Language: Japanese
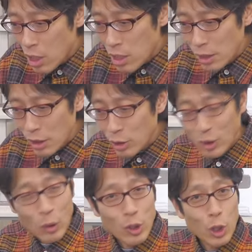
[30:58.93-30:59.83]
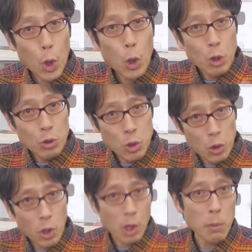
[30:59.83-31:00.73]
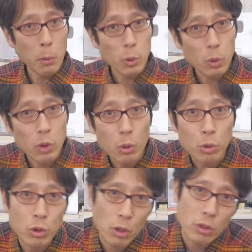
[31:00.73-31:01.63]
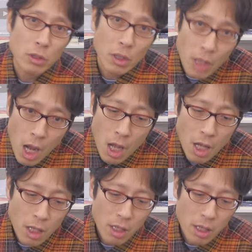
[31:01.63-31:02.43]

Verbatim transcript: いざ戦争が起きたら自衛隊が守ってくれるって言ってるんですからね。